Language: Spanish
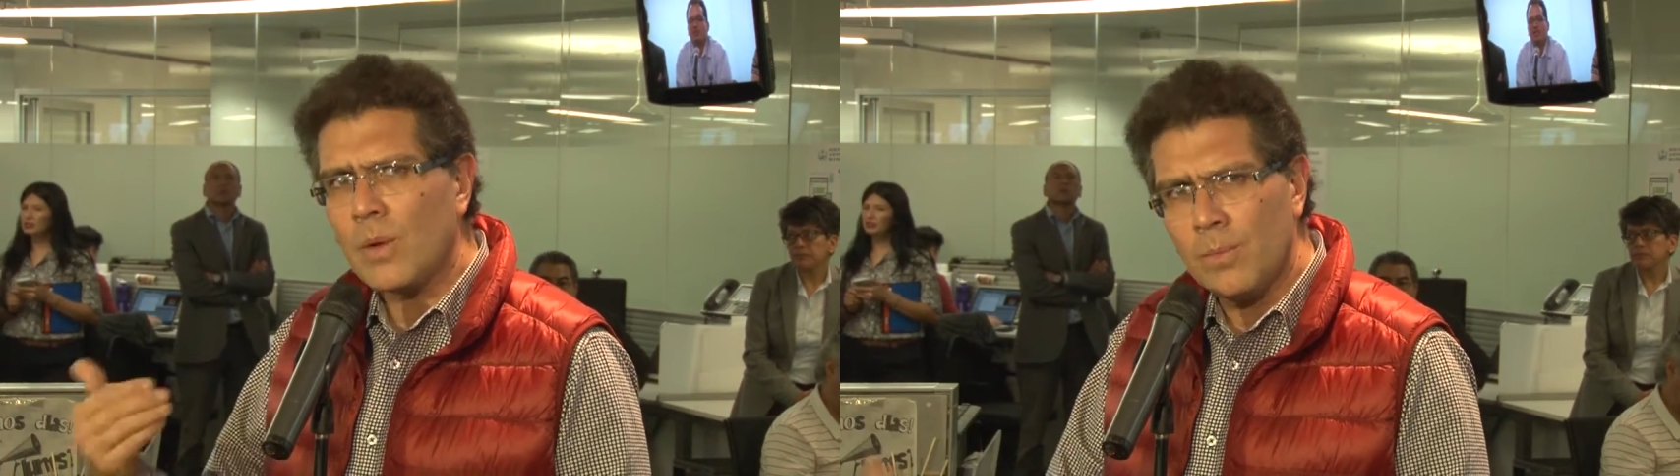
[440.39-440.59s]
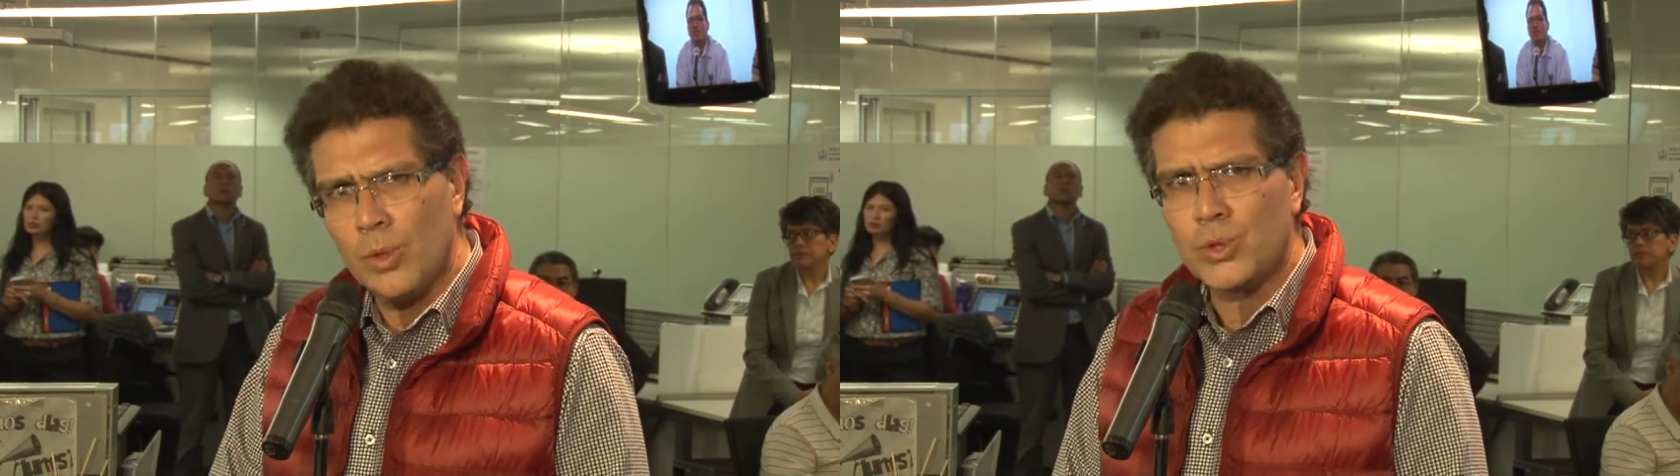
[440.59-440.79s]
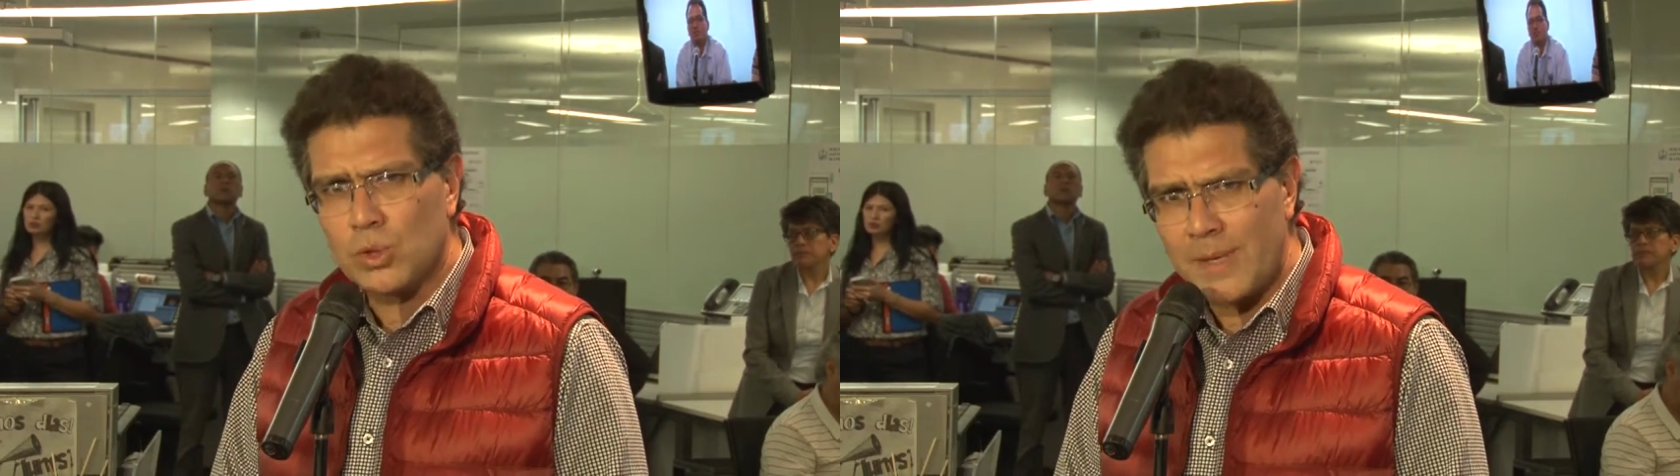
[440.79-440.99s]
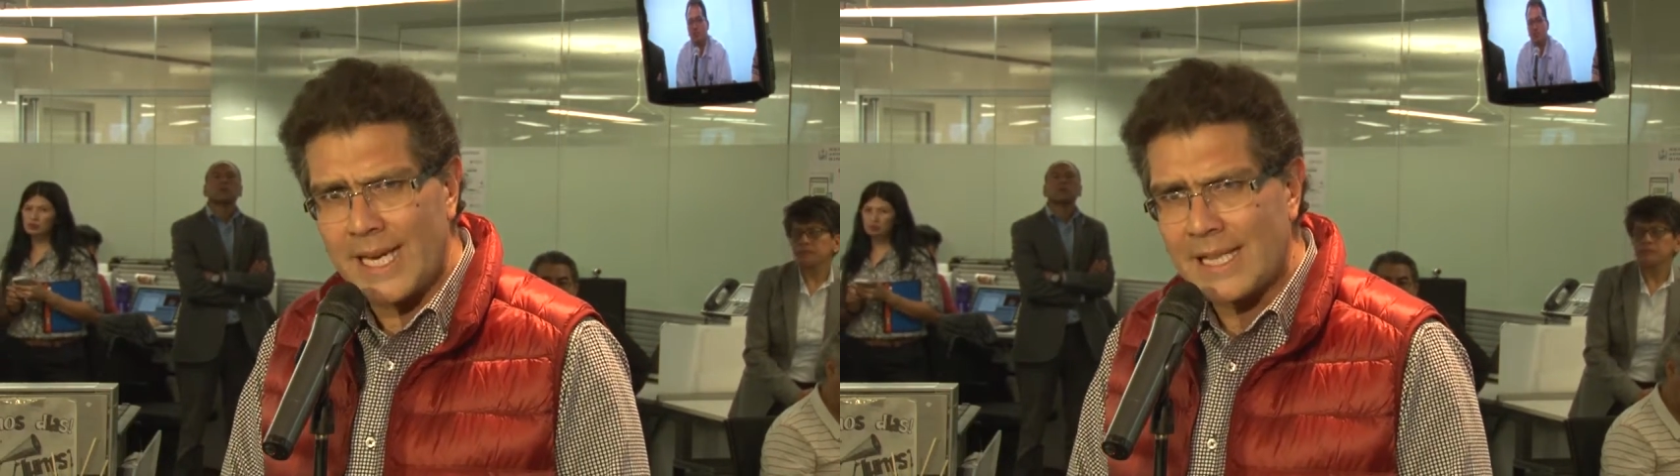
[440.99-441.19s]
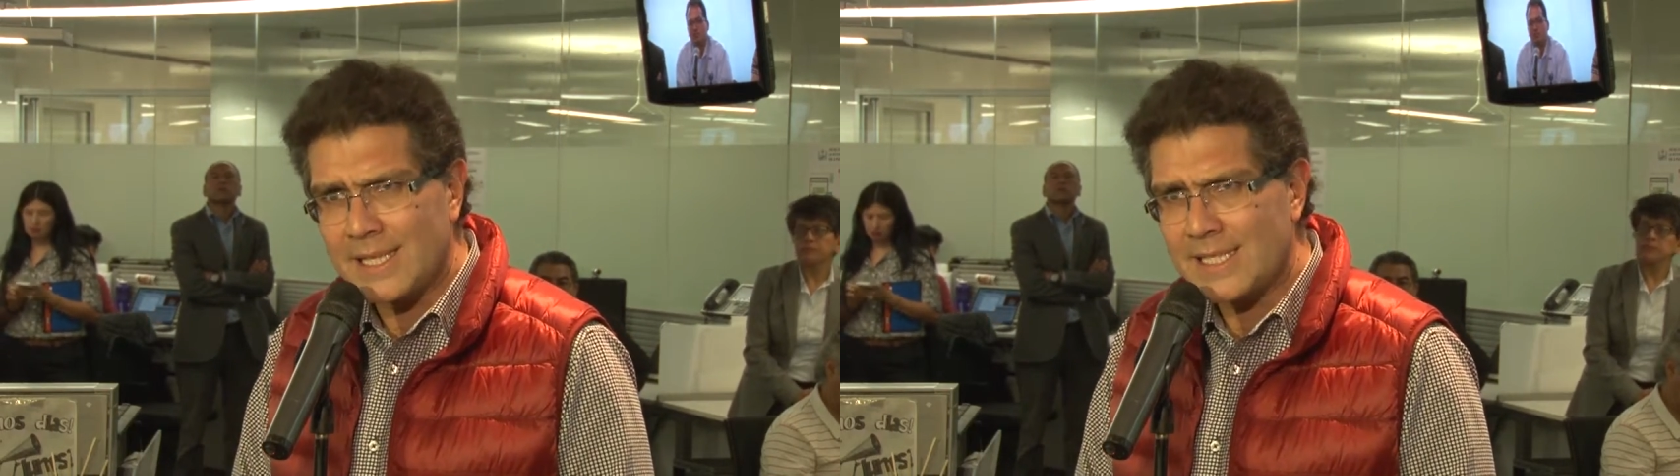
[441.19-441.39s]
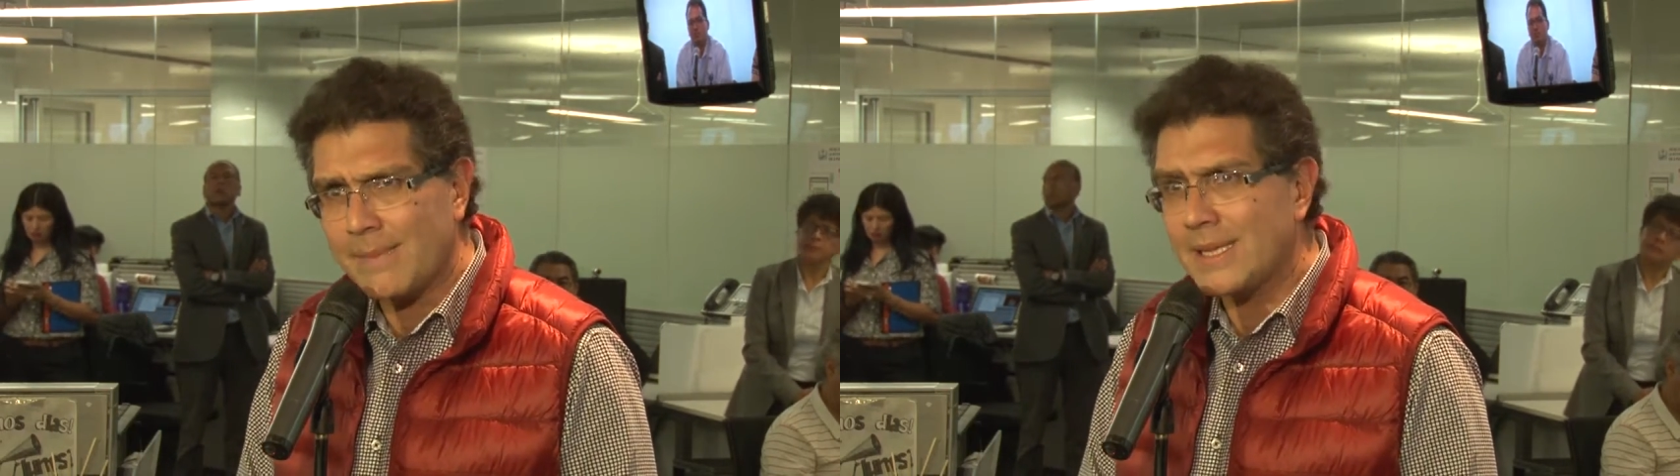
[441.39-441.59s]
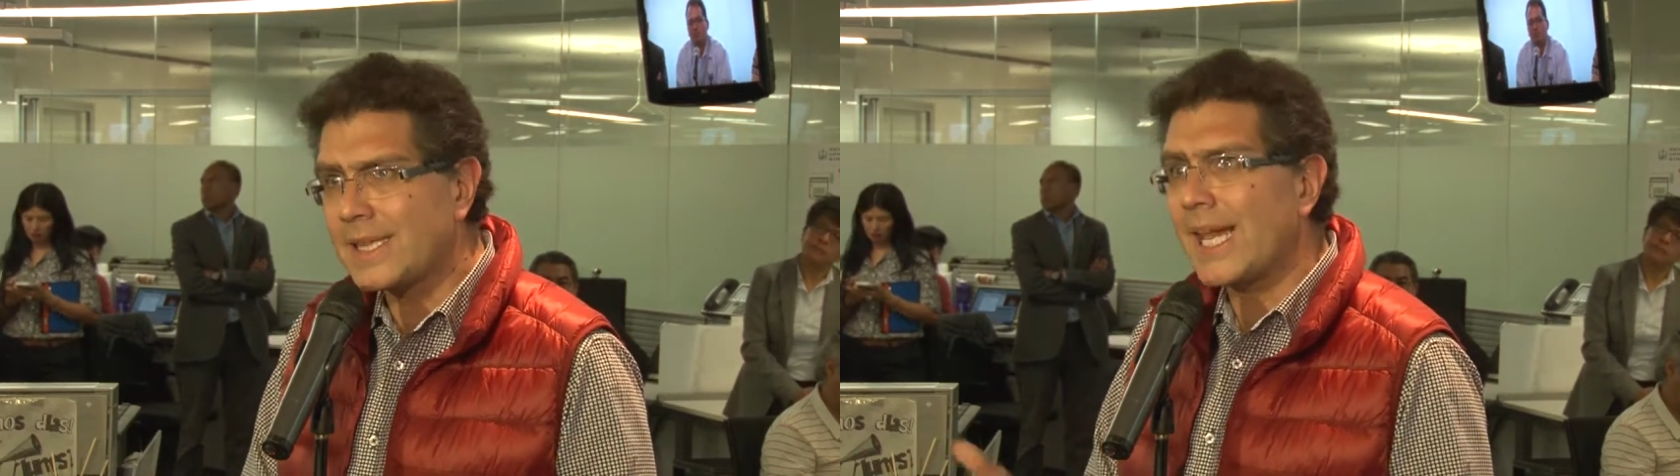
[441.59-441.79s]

Muchos migrantes llevan